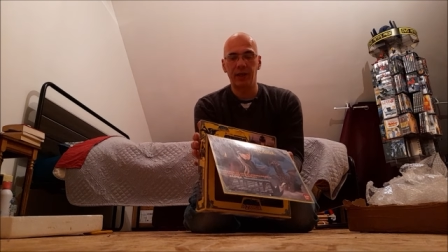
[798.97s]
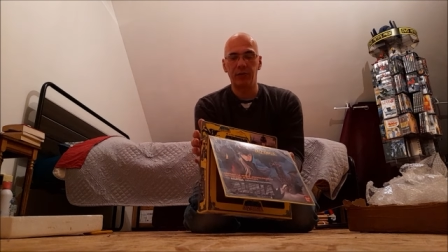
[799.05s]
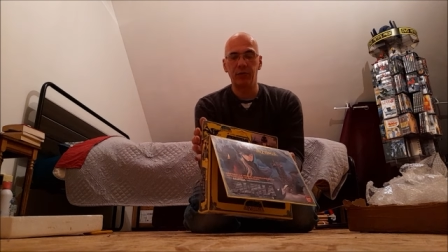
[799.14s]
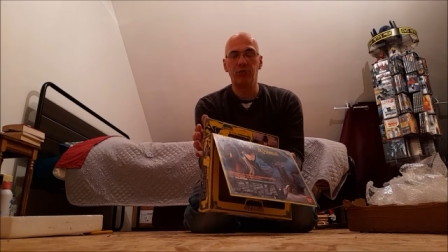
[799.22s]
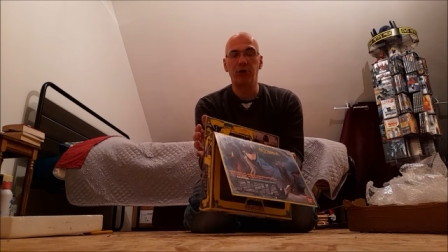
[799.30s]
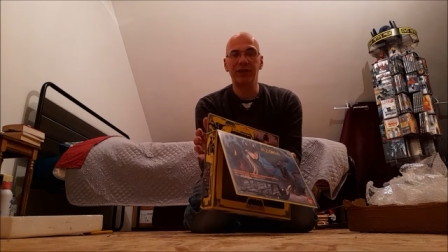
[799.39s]

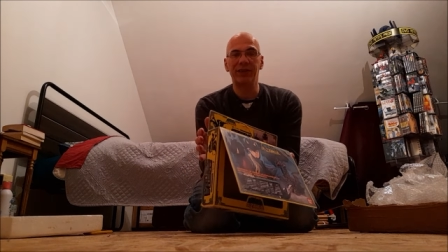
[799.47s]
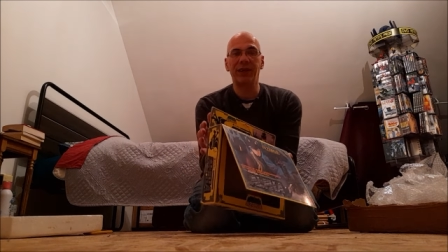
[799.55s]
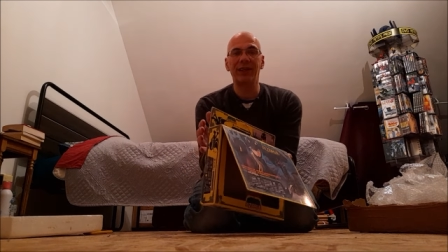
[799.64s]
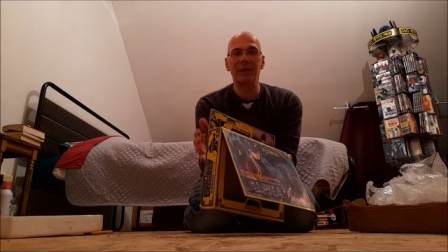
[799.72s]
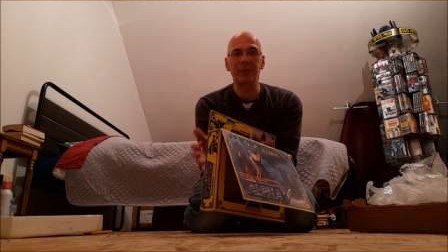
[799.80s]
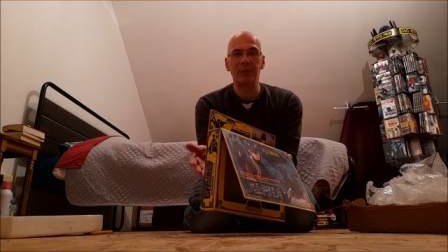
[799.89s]
Ou boîtes
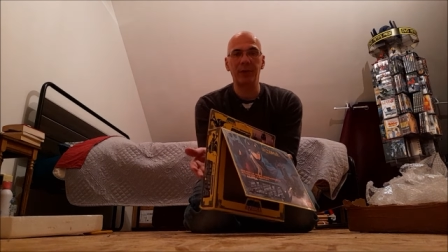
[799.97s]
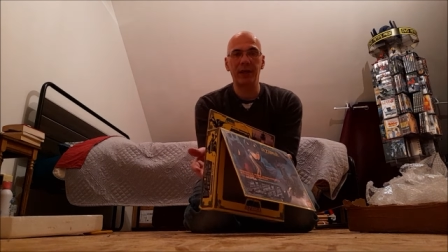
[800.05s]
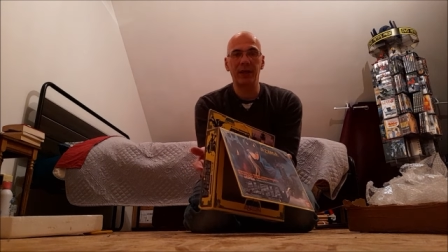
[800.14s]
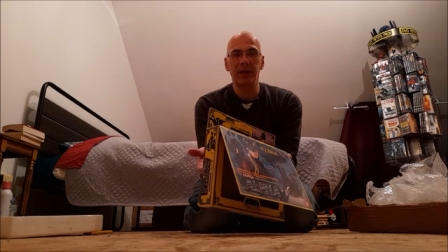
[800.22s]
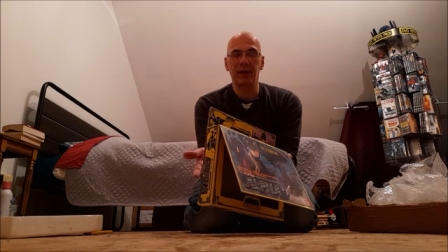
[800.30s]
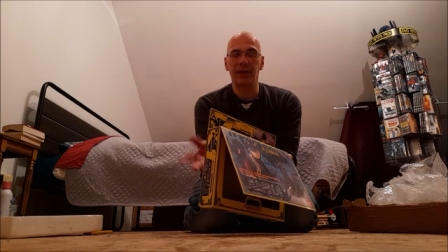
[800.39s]
très
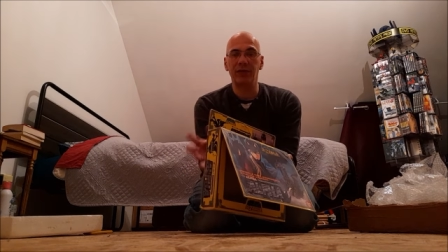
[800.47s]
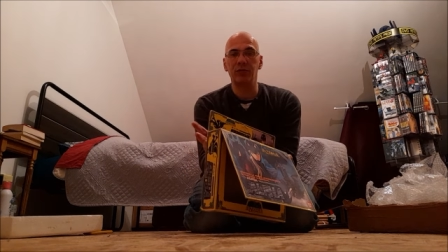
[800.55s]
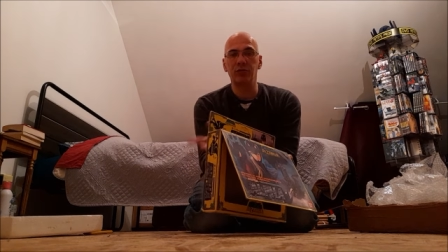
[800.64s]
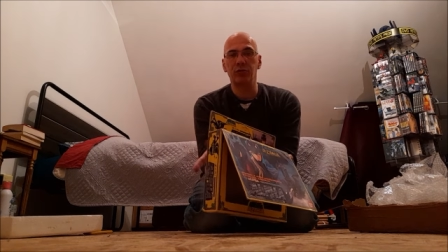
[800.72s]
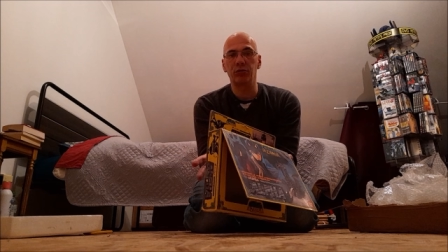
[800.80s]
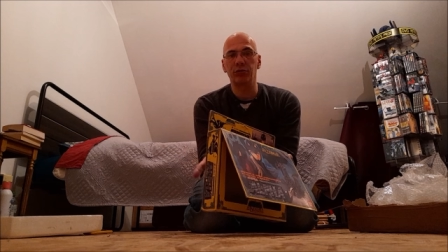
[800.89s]
abîmées. Là, c'est
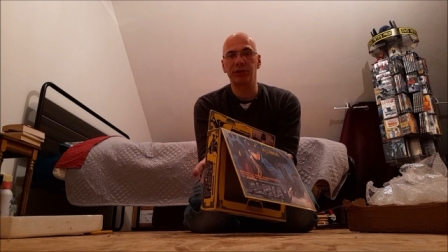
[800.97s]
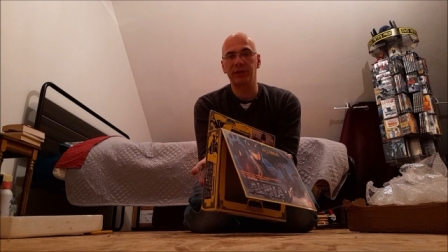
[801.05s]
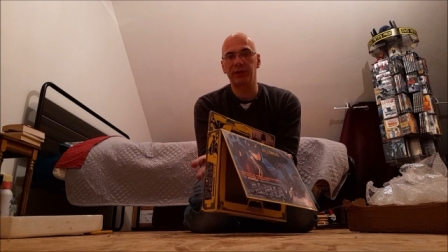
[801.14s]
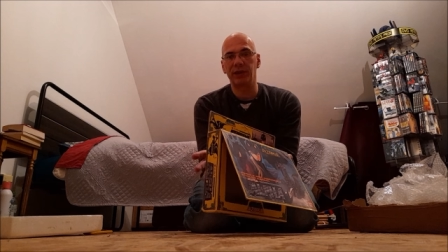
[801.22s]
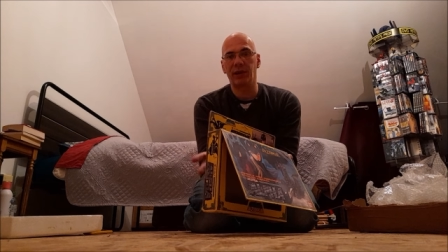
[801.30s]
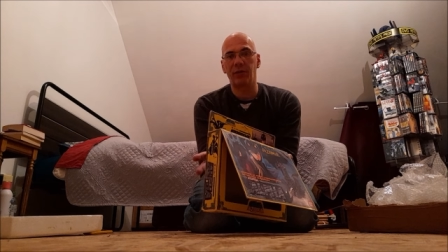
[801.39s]
autour de
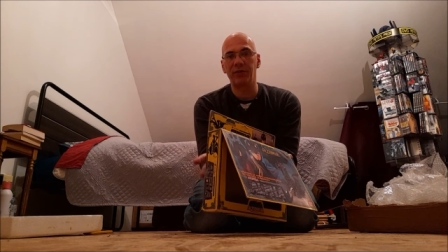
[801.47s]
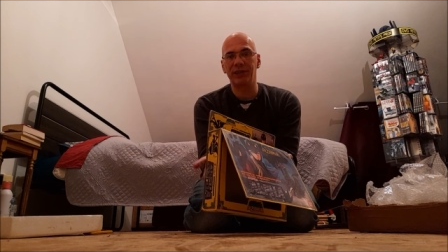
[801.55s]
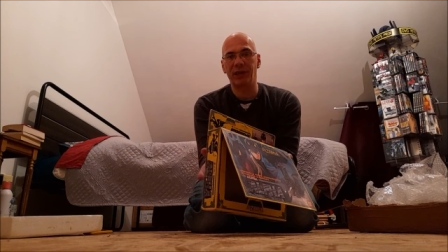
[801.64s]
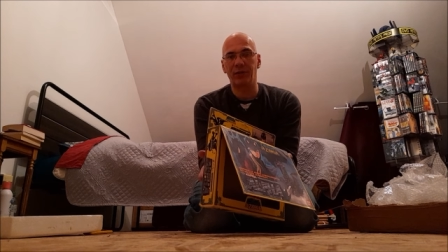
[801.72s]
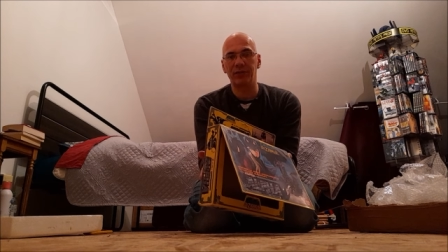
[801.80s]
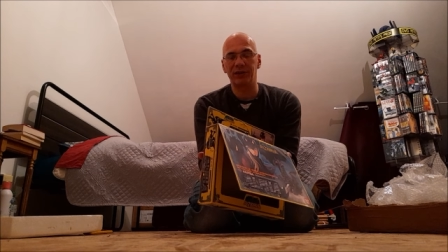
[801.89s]

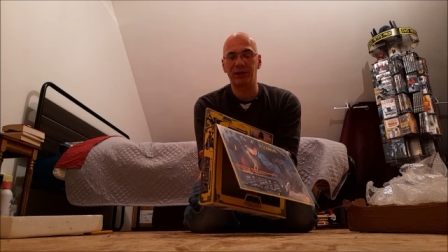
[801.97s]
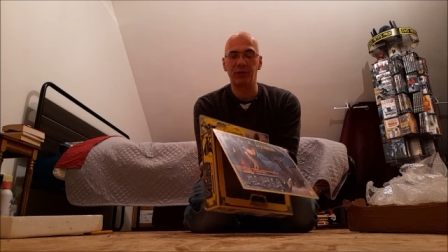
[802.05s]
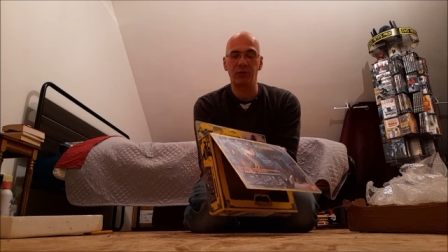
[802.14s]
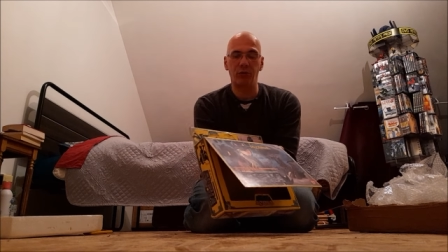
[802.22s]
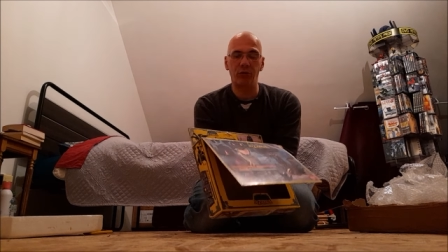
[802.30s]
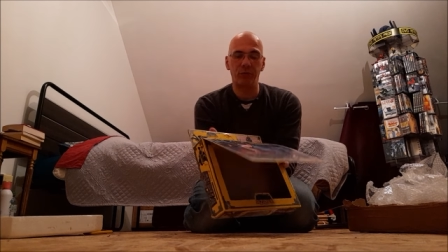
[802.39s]
40-45
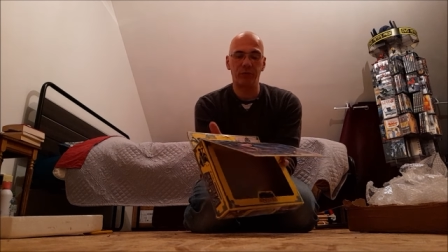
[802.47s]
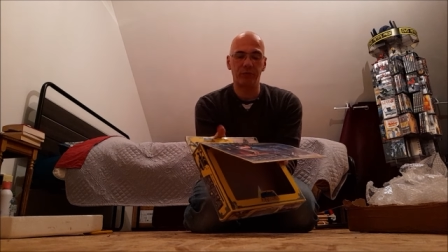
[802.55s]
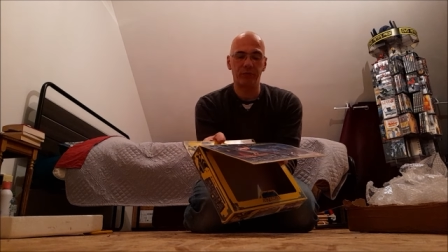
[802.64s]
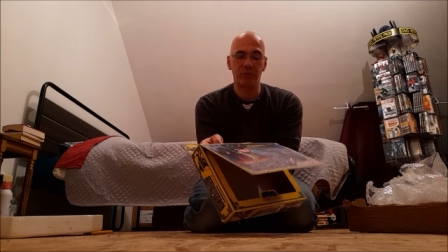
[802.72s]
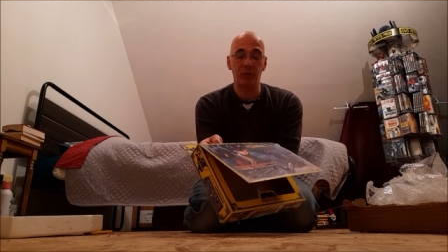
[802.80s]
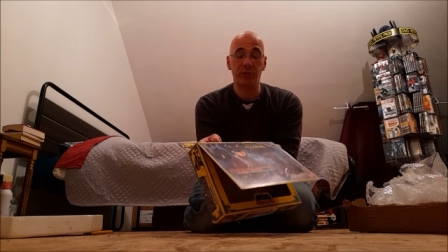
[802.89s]
euros,
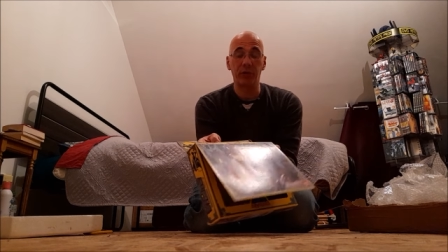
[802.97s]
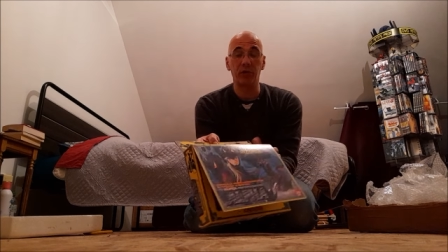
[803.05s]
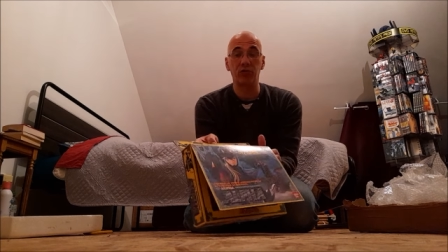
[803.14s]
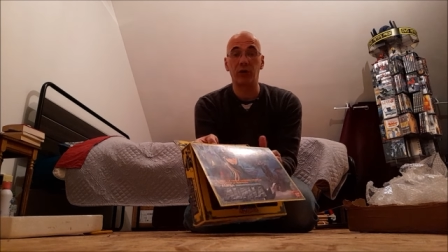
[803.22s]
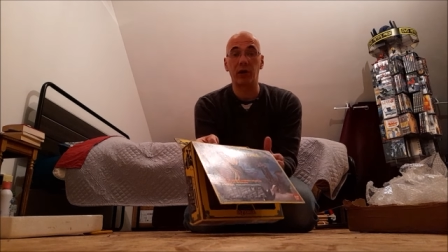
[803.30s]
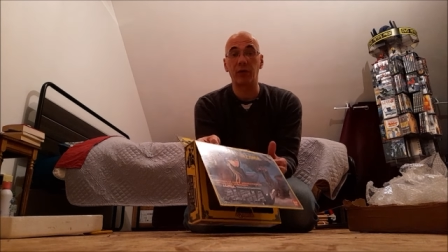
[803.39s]
le prix que
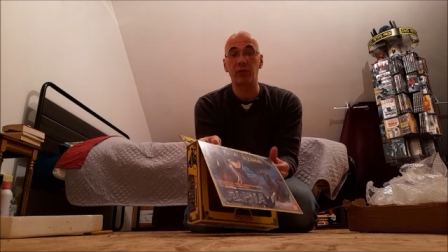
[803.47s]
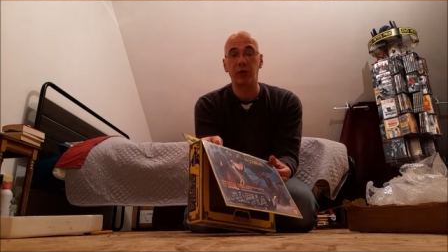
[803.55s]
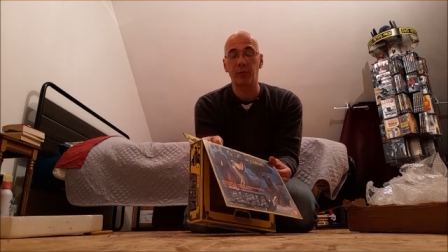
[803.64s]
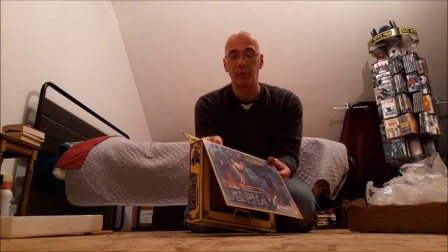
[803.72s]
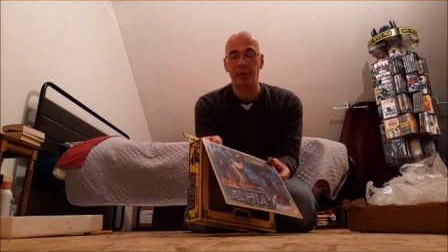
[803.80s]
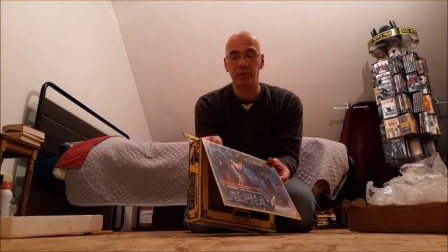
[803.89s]
je vois
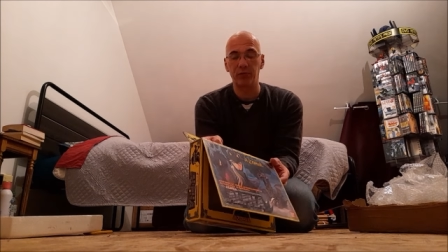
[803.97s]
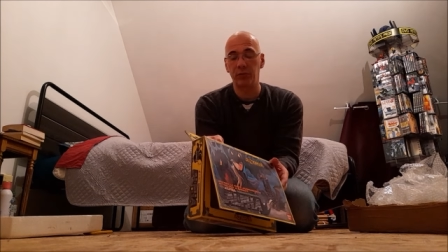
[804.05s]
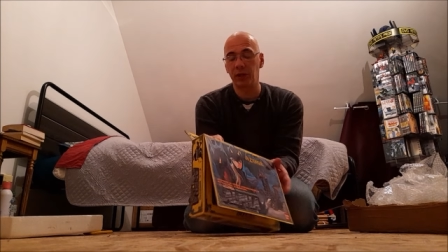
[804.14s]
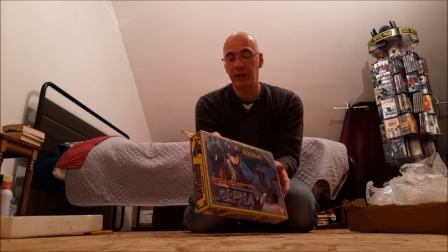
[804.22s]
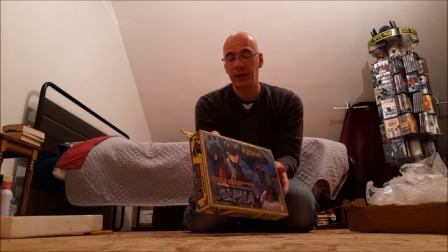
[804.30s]
actuellement partout.